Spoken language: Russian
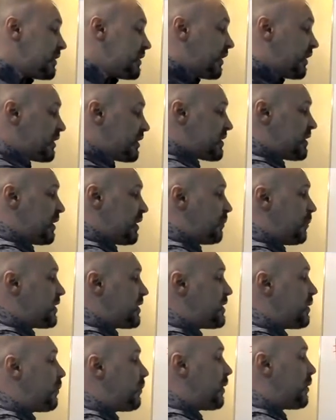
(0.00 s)
из
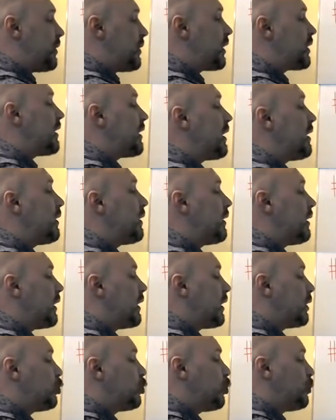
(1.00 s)
35 примерно
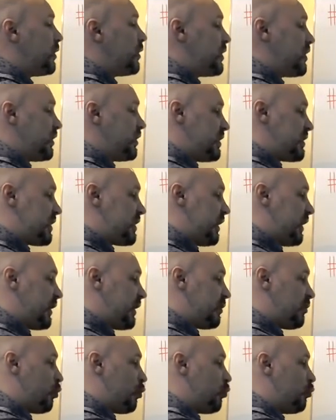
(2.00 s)
а, до
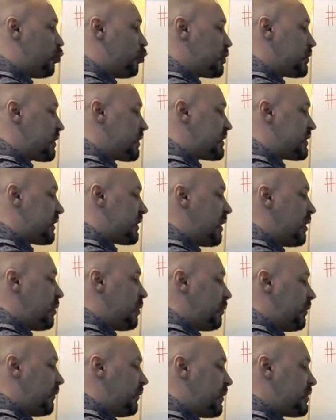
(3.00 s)
50-летнего возраста,
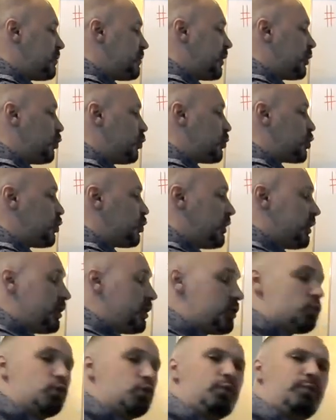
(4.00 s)
мы видим о том, что
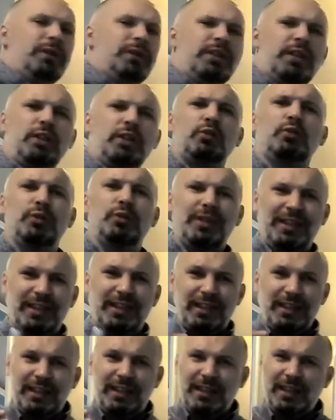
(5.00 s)
линии судьбы нету.
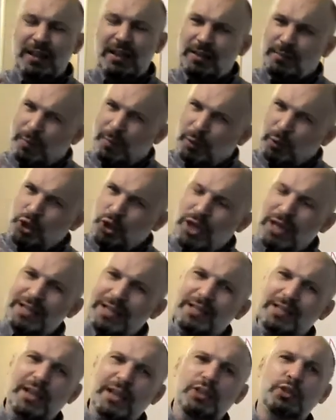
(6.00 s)
И
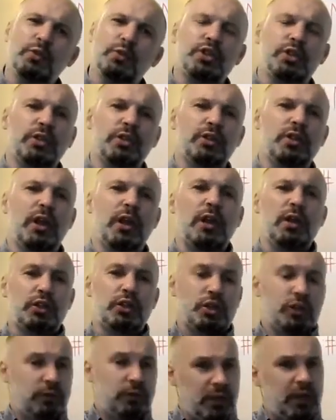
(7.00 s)
получается так, что человек
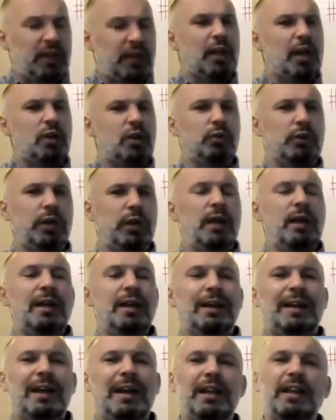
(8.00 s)
жил в некой какой-то
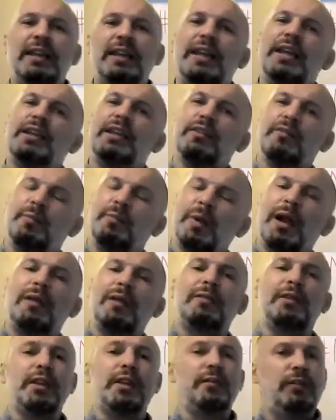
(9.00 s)
колее, ни
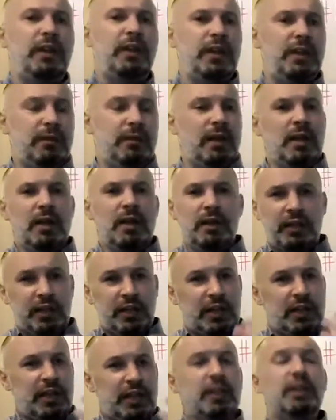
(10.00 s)
вправо, ни влево,
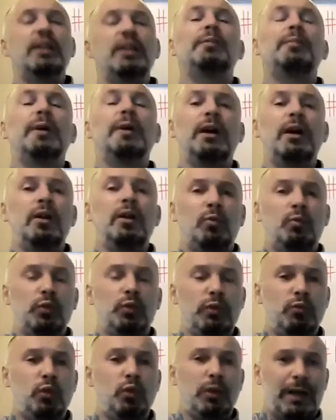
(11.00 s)
никаких либо у
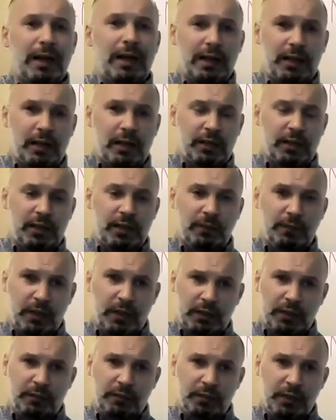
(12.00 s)
него карьерных
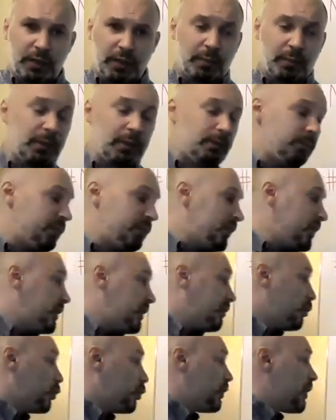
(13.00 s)
эффектов не было. Не
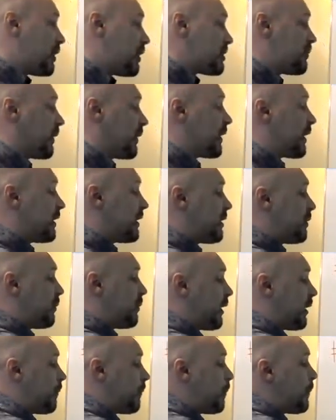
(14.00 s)
наблюдалось, по крайней
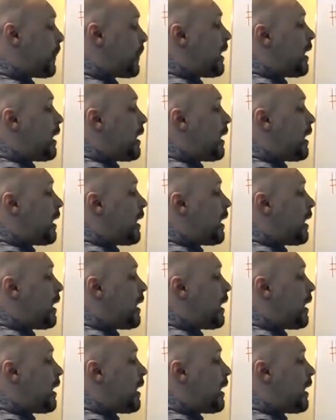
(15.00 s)
мере.